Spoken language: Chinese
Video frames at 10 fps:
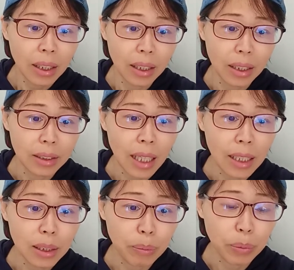呃，
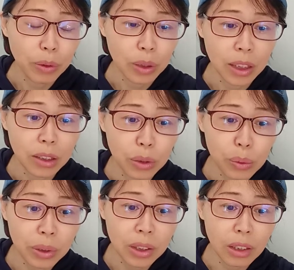他的经纪
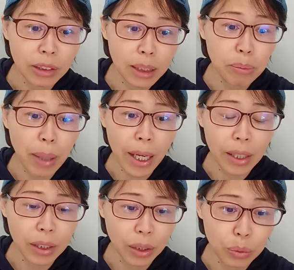公司叫金
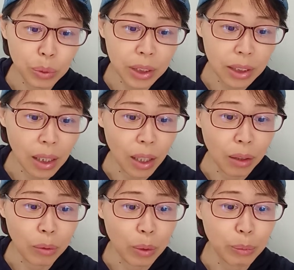牌公司
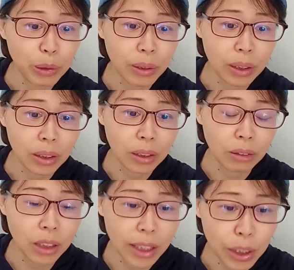哈，我们就
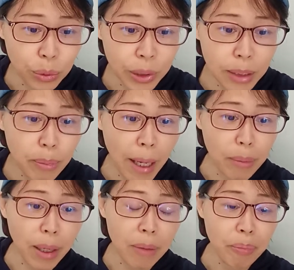就是简说金
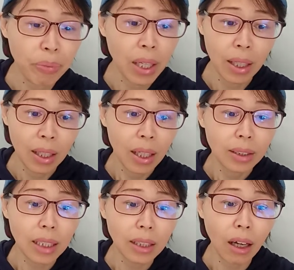牌吧。
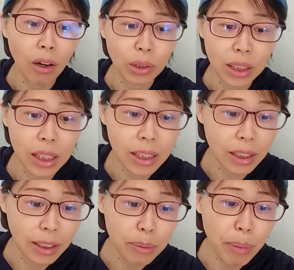大家好，这里
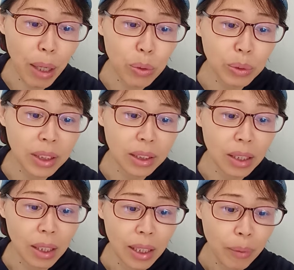是金牌公
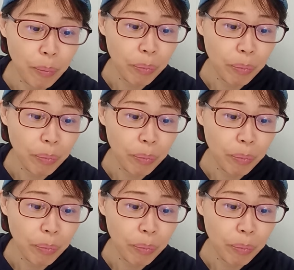司。